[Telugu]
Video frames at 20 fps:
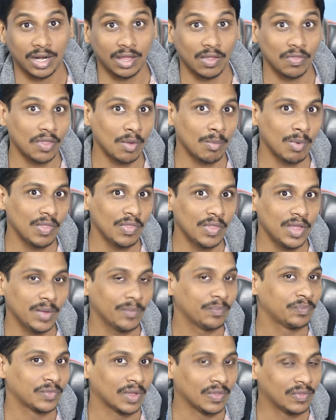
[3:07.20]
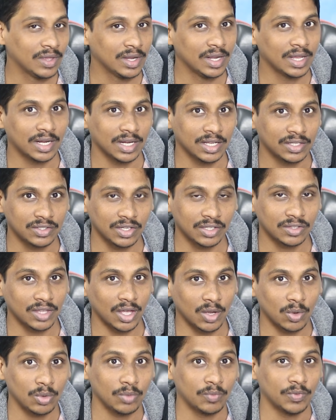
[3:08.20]
అంటే ఎంతమంది దీన్ని క్లిక్
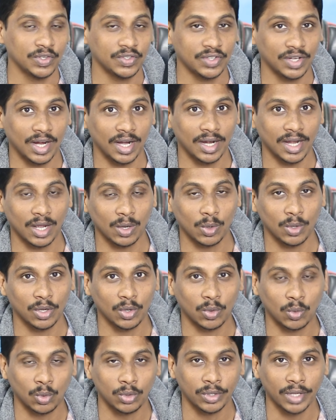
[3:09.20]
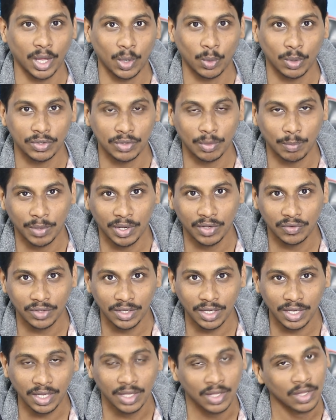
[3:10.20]
చేస్తారు ఈ ఫిషింగ్ అటాక్లో ఇరుక్కుంటారు అని
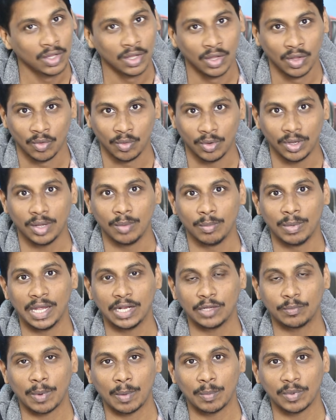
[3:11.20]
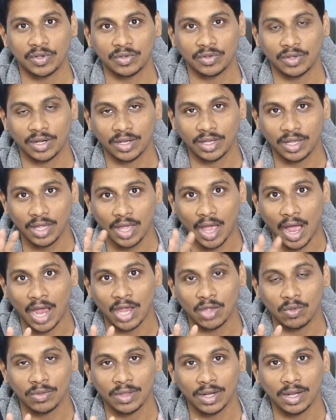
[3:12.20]
చెప్పేసి ఈ మెయిల్స్ పంపించేసరికి
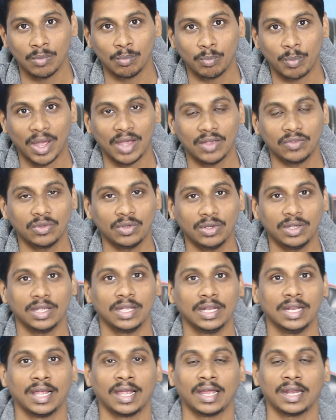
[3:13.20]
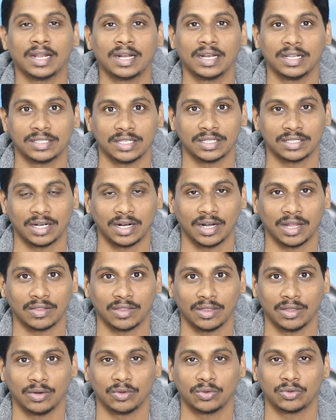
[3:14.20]
ఐదు వందల ఎంప్లాయీస్ ఈ లింక్ని క్లిక్
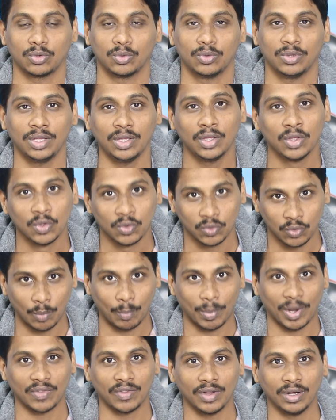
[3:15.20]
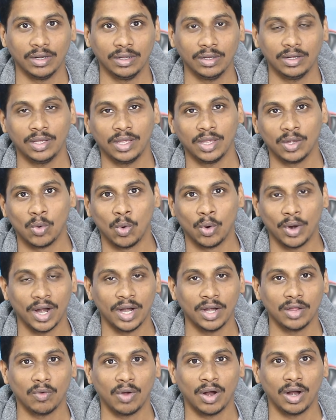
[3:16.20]
చేసినట్టయితే తెలుస్తుంది సో ప్రజెంట్ ఈ
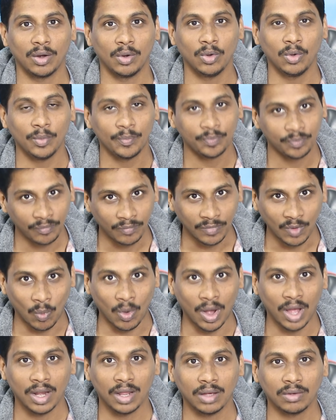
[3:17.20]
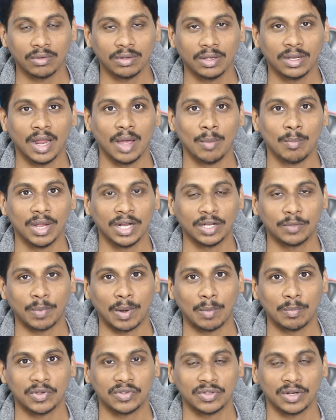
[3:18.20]
గోడాడి వాళ్ళు వాళ్ళకు ఇలా మెయిల్స్
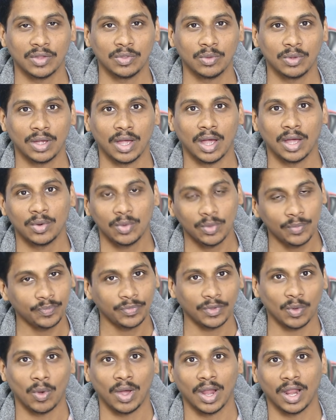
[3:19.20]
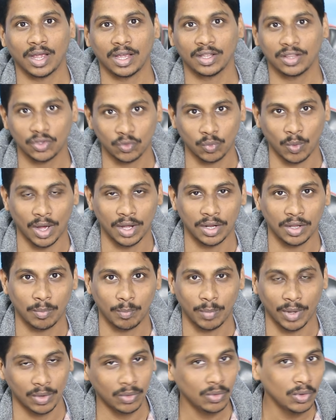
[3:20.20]
పంపించినందుకు గాను వాళ్ళకైతే స్వారీ
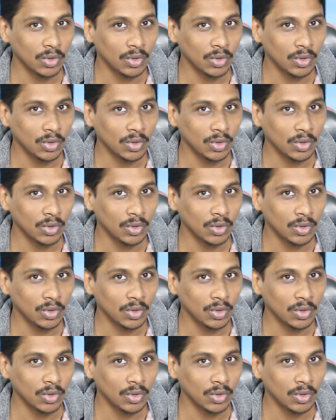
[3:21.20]
చెప్పారు